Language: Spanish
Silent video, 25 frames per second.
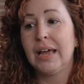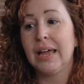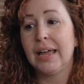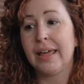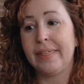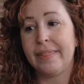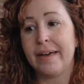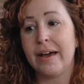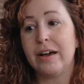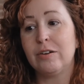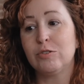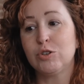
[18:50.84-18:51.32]

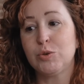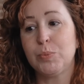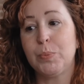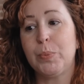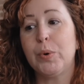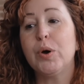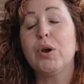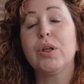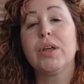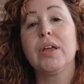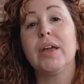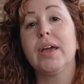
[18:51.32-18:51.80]
quedaos
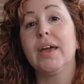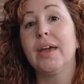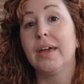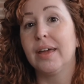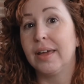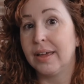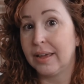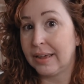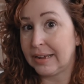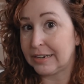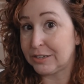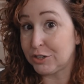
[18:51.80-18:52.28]

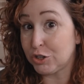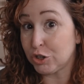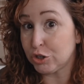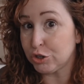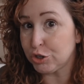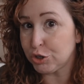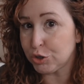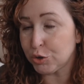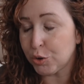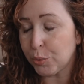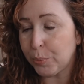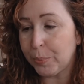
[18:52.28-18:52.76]
porque es
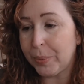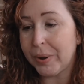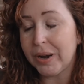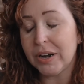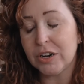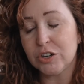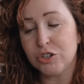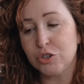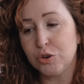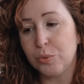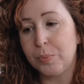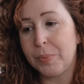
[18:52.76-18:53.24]

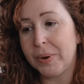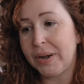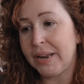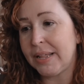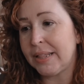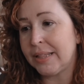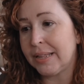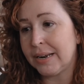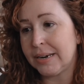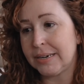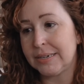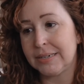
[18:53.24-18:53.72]
súper, súper
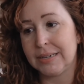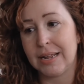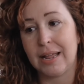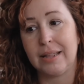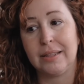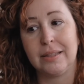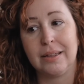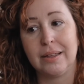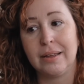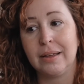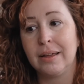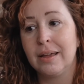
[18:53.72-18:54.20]

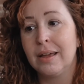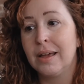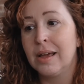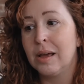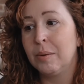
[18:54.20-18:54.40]
interesante.